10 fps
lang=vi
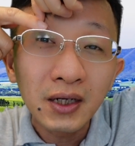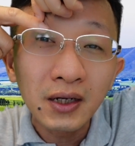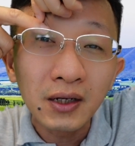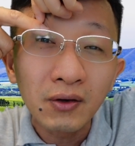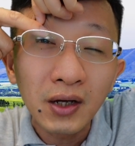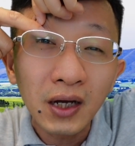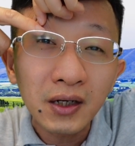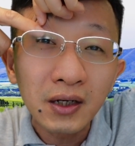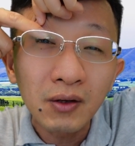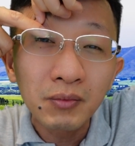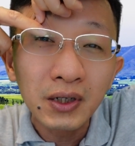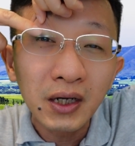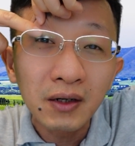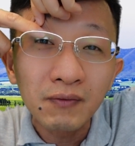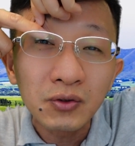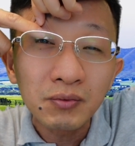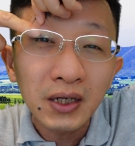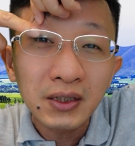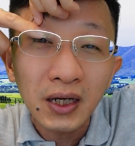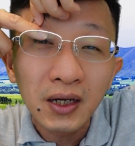trên này để nó hất cái lông mi lên và chúng
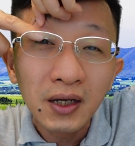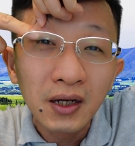ta sẽ